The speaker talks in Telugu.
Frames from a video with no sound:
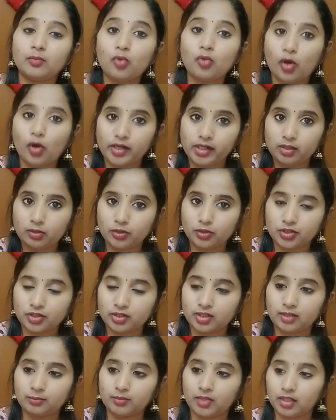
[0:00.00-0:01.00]
బాడీ
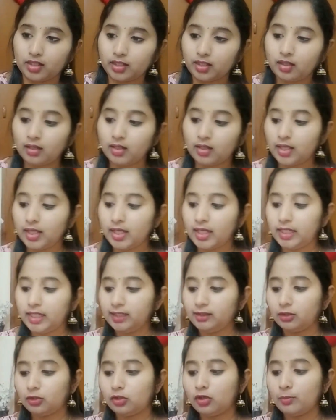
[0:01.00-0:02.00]
లోషన్ అనమాట
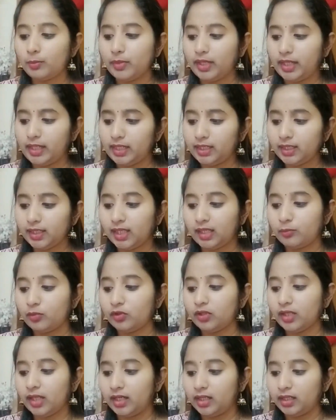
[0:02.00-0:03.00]
ఇందులో మెయిన్గా
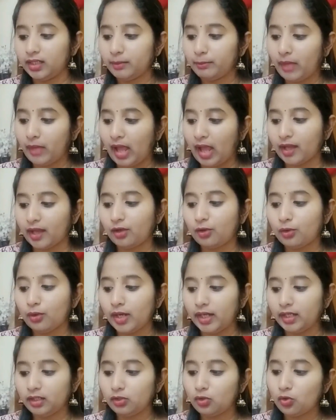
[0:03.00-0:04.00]
ఏమున్నాయంటే మ్యాంగో
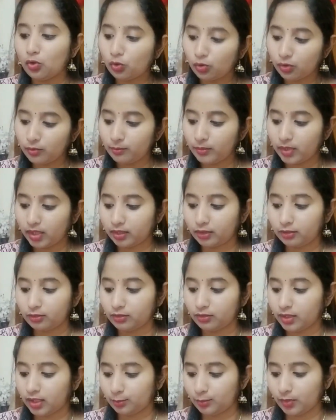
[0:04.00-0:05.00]
అండ్ కోకుమ్ బటర్
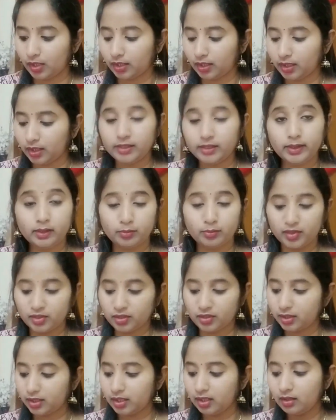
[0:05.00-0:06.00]
ఉందనమాట ఇది
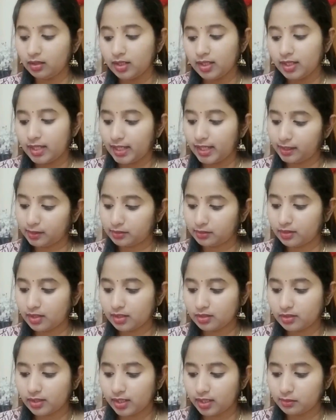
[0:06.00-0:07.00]
స్పెషల్గా
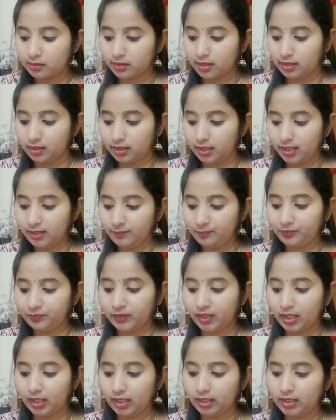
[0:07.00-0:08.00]
ఎక్స్ట్రా డ్రై స్కిన్కి
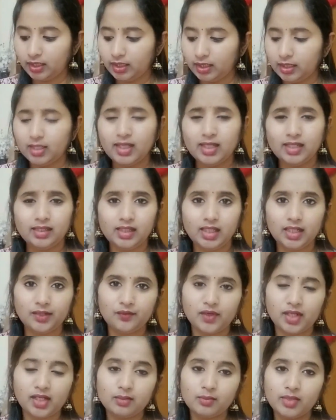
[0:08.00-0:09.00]
ఇది
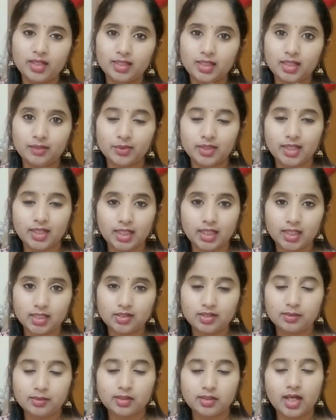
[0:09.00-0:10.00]
దీనివల్ల మనకి ఏమైనా
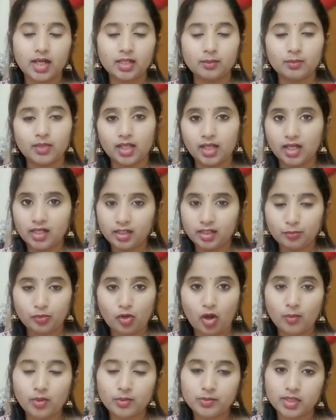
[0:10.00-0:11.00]
ఎలర్జీస్ రావడం అలాంటి
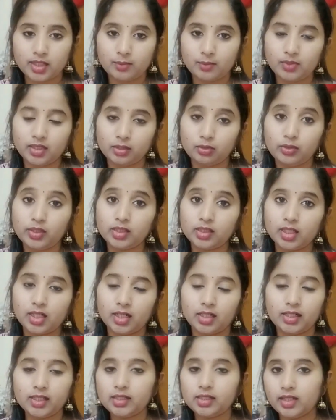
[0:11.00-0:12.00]
ప్రాబ్లమ్స్ ఏం లేదు
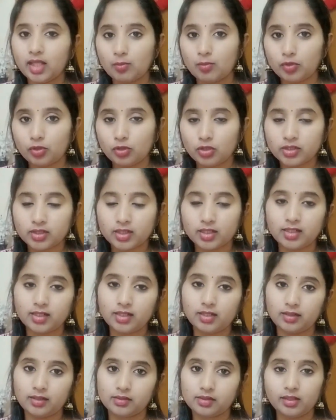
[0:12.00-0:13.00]
ఎందుకంటే ఇది
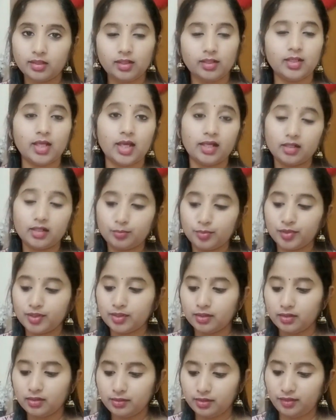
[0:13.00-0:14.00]
డెమటాలజికలీ టెస్టెడ్ అండ్ హండ్రెడ్
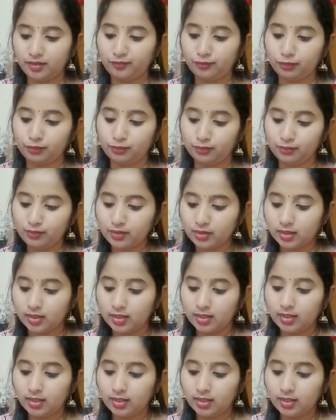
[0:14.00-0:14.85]
పర్సెంట్ సేఫ్ టు యూస్